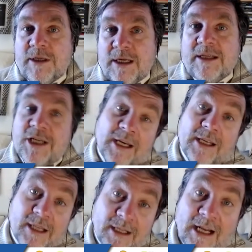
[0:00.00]
dei ghiacciai
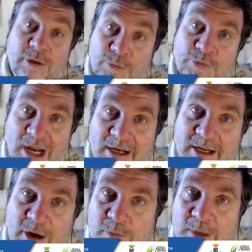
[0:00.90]
che tra l'altro fa
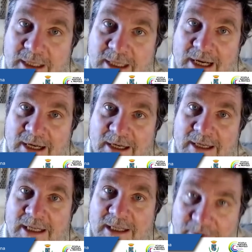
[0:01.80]
anche aumentare
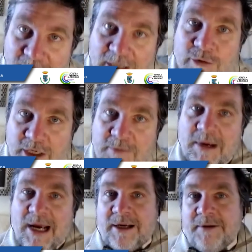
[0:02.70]
il livello dei
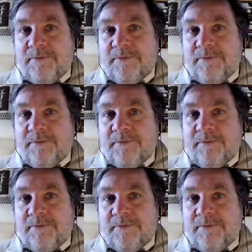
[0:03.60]
mari.